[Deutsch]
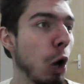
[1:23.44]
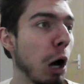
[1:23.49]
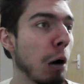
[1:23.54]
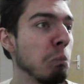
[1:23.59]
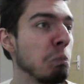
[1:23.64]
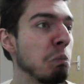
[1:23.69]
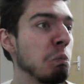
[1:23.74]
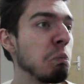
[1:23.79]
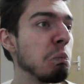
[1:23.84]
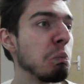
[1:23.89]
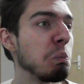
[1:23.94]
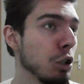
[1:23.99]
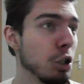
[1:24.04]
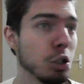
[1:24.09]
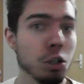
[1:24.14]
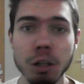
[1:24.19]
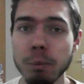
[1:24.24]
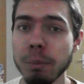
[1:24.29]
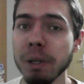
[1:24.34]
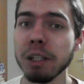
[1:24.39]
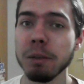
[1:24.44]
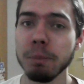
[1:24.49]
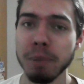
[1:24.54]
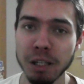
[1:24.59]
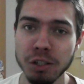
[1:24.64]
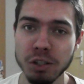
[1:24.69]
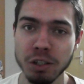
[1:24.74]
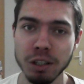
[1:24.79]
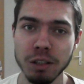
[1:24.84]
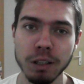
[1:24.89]
ja, da sind eine Menge
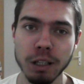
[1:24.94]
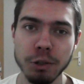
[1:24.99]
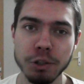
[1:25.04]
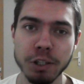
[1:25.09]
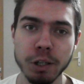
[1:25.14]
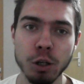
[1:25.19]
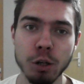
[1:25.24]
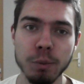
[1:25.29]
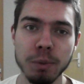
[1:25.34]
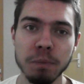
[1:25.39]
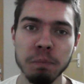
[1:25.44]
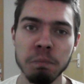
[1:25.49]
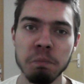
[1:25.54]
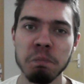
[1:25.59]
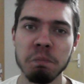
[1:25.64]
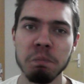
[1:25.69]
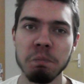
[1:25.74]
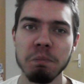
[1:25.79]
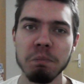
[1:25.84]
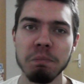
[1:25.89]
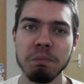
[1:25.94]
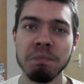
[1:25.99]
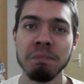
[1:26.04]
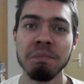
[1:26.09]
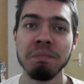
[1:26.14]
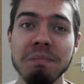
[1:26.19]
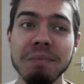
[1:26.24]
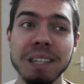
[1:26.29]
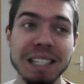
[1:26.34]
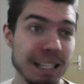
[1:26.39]
Parts rausgekommen.
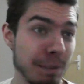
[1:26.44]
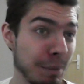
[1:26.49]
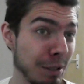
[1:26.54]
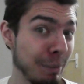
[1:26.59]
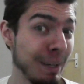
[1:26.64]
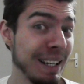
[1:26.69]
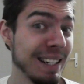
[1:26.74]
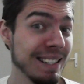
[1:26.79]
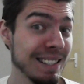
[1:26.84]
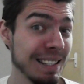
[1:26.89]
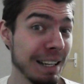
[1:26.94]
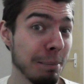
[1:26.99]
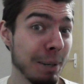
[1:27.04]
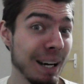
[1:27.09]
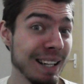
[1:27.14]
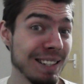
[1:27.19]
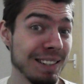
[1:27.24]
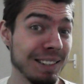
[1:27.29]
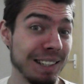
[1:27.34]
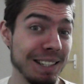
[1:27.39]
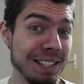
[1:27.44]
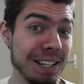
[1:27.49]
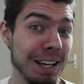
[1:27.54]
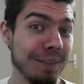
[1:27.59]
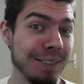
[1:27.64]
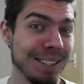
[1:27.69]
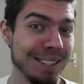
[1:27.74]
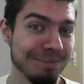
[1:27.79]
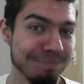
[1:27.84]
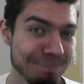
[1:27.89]
Jetzt habe ich mehr als 10 Parts in
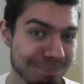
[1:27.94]
Reserve.